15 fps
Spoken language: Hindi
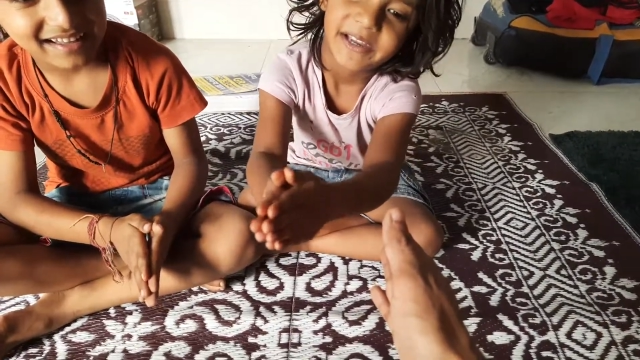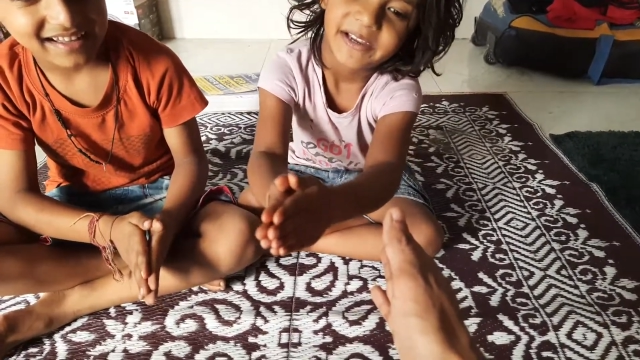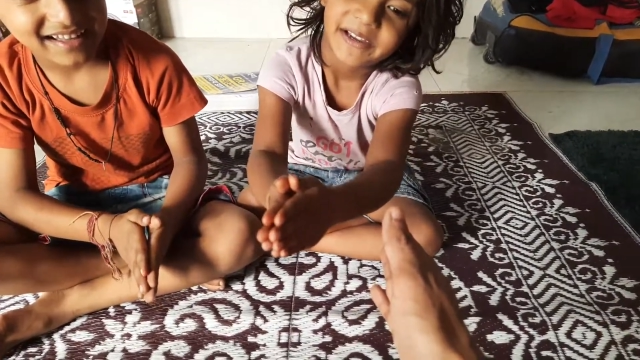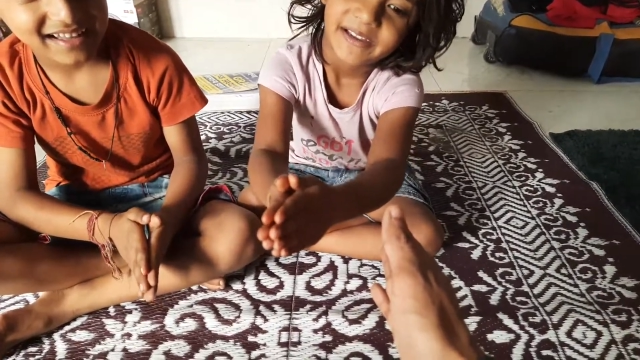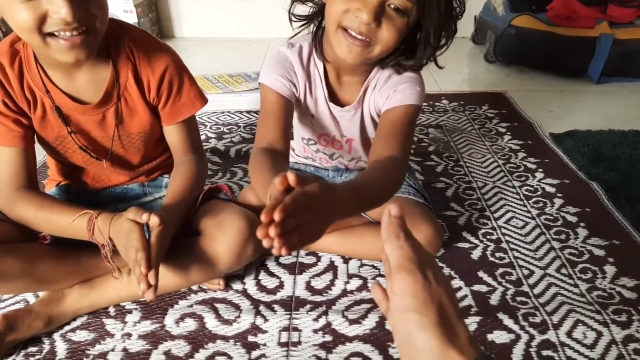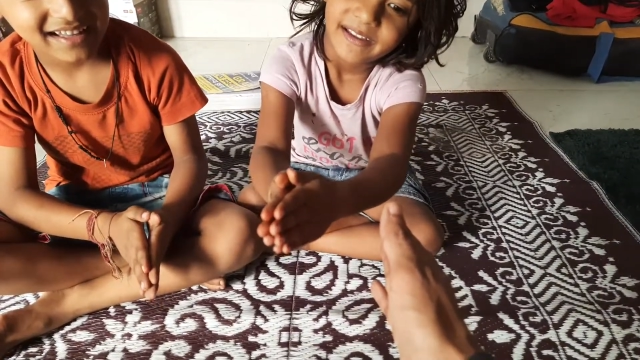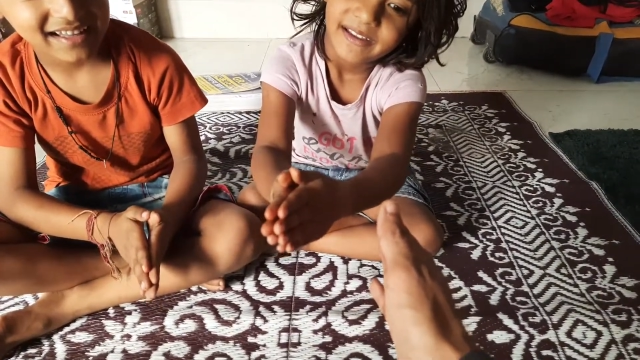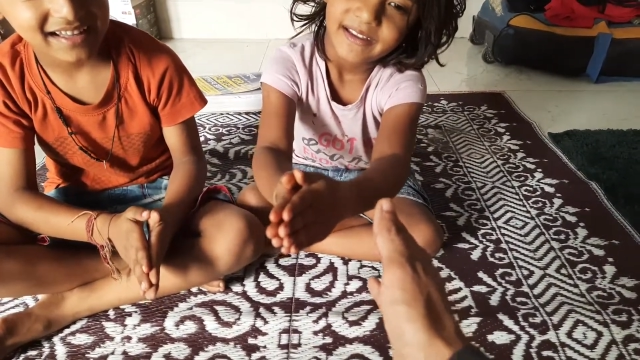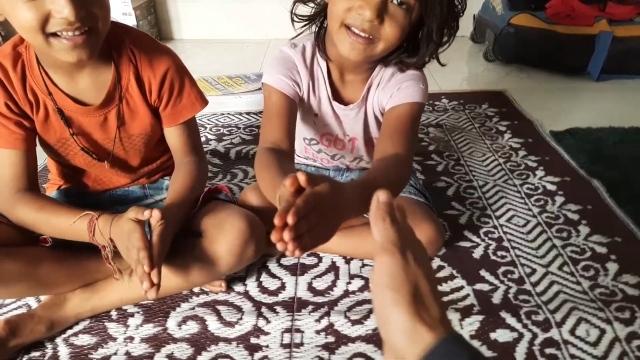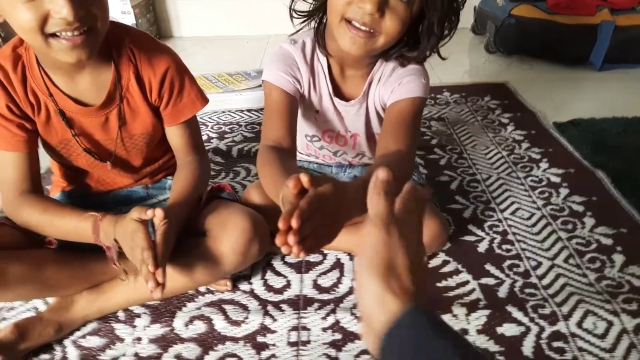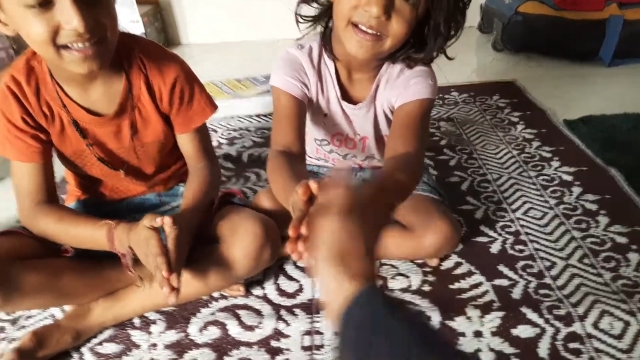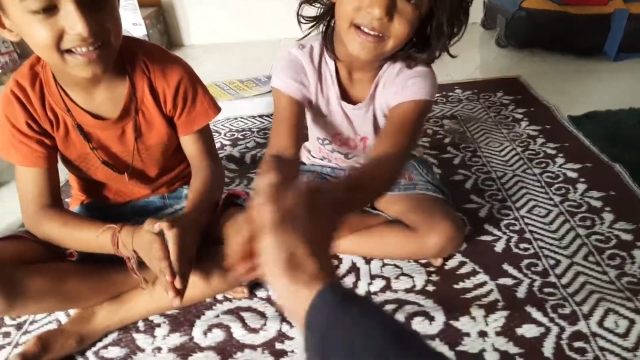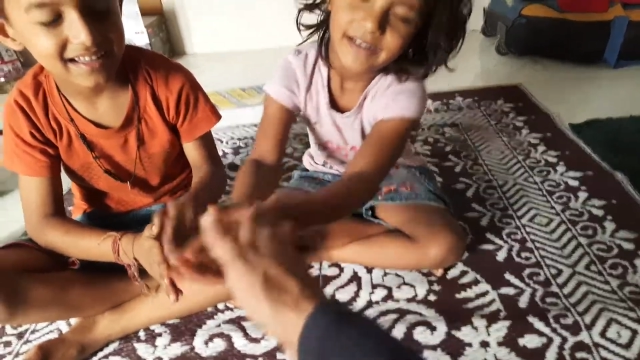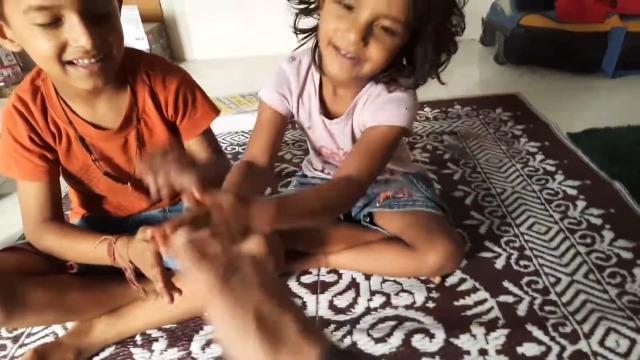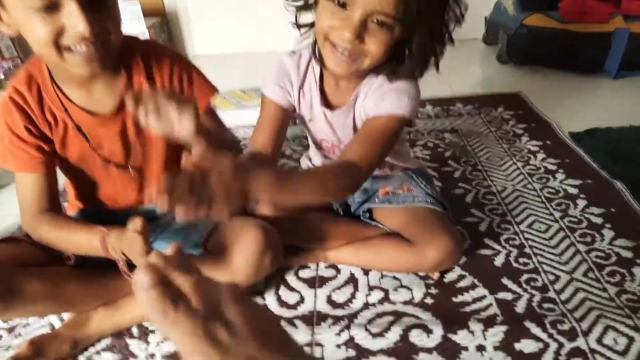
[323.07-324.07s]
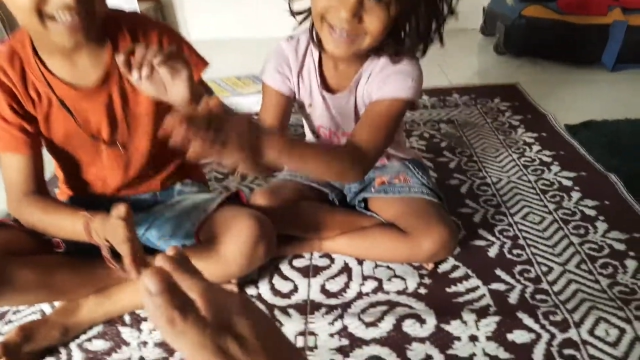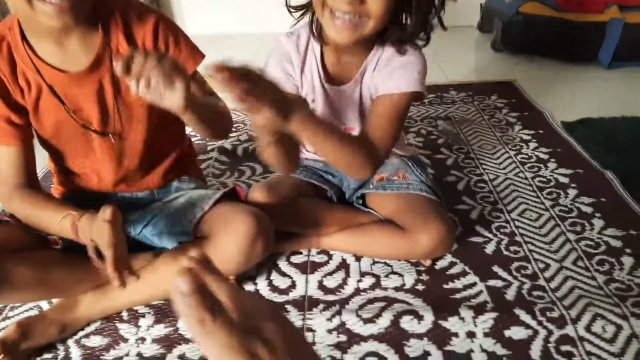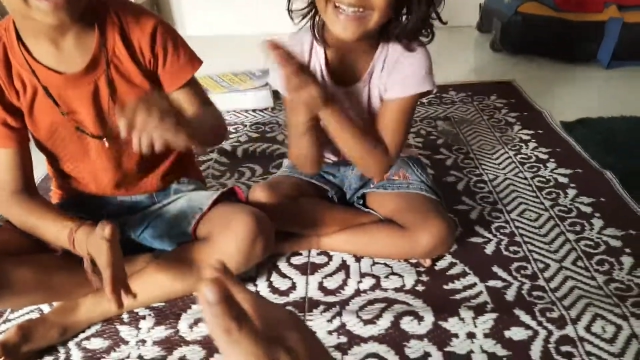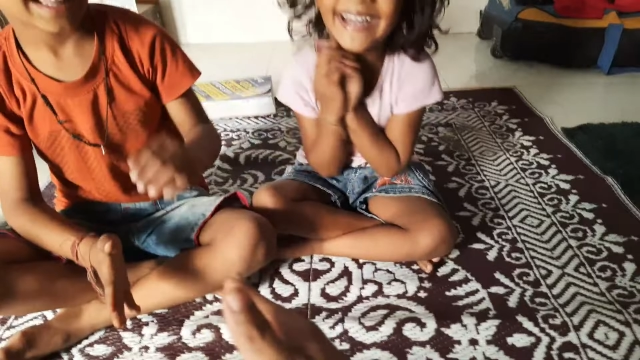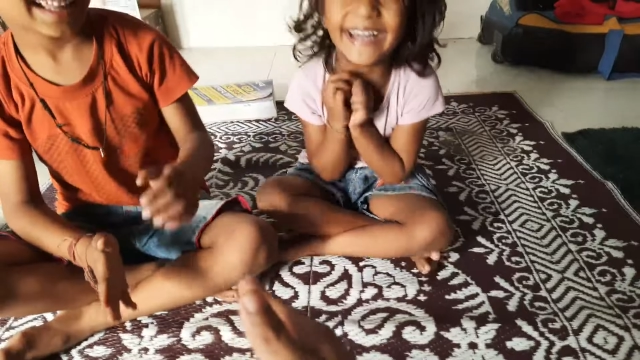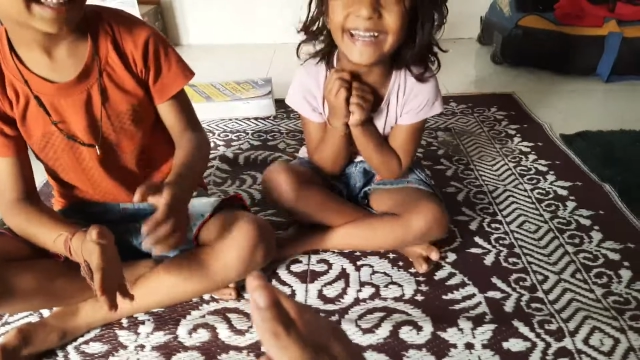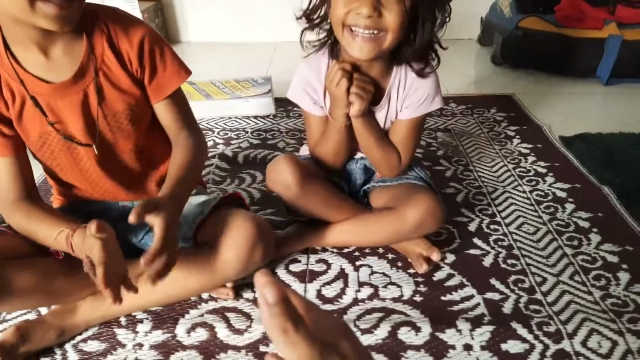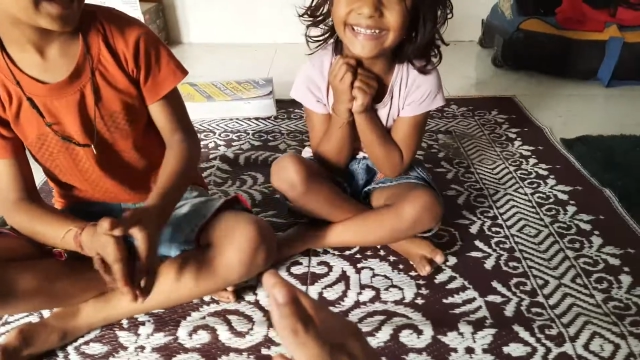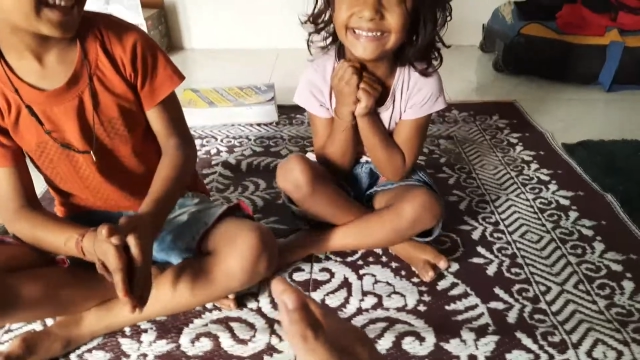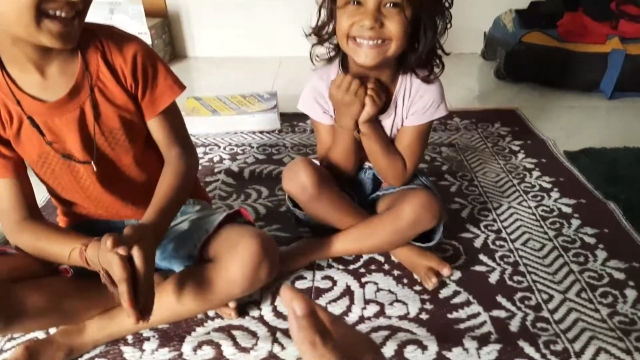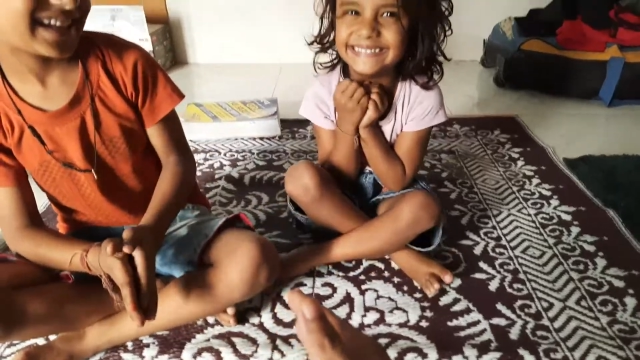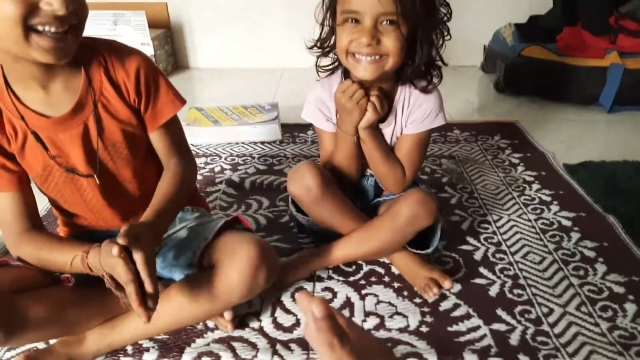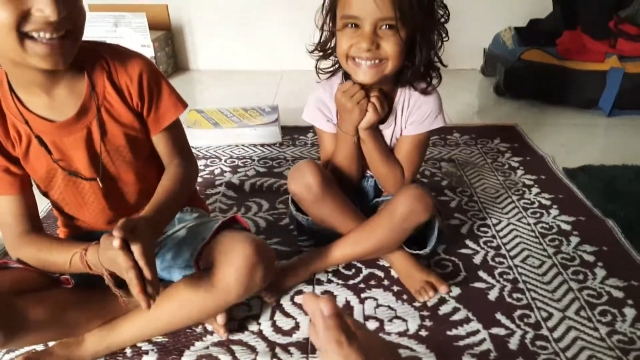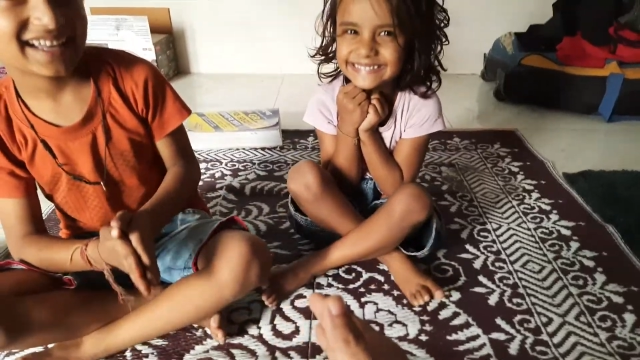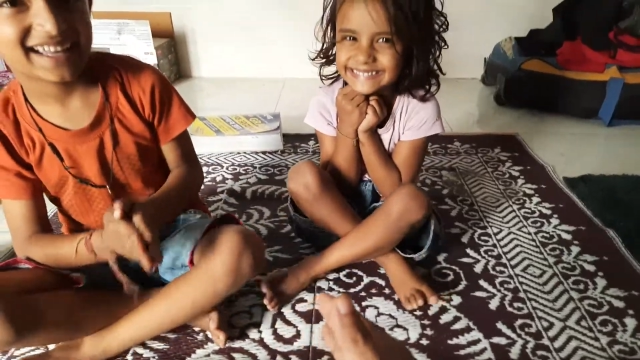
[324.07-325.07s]
हाथ रखो
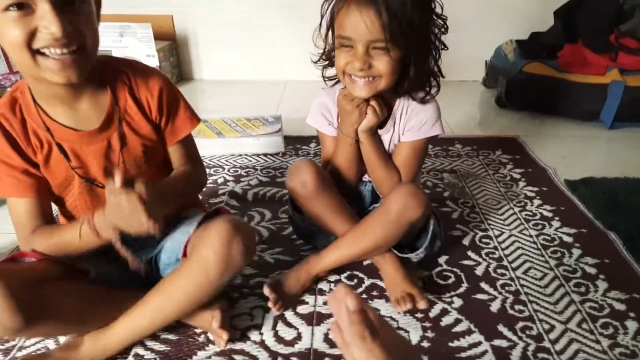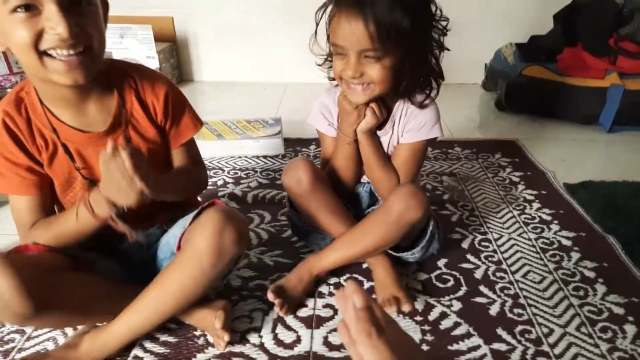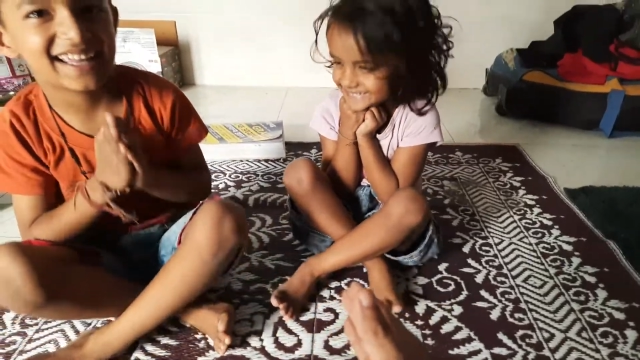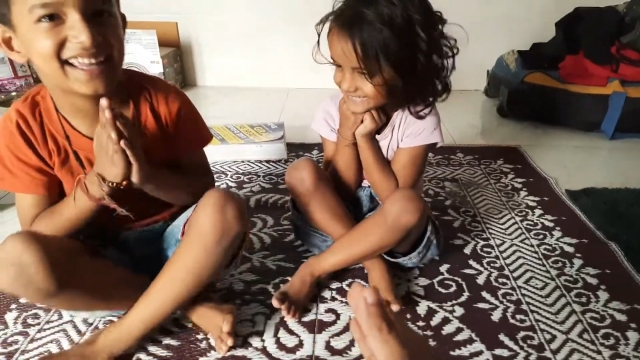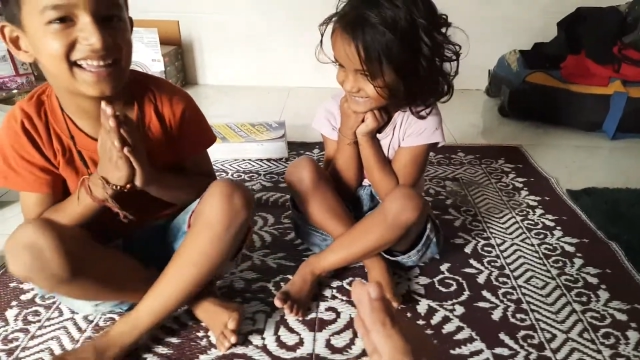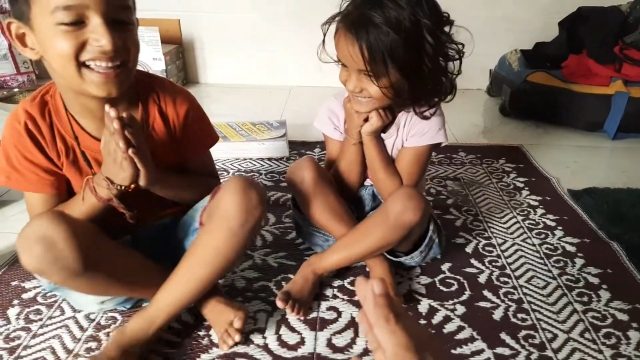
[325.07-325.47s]
ये लग गया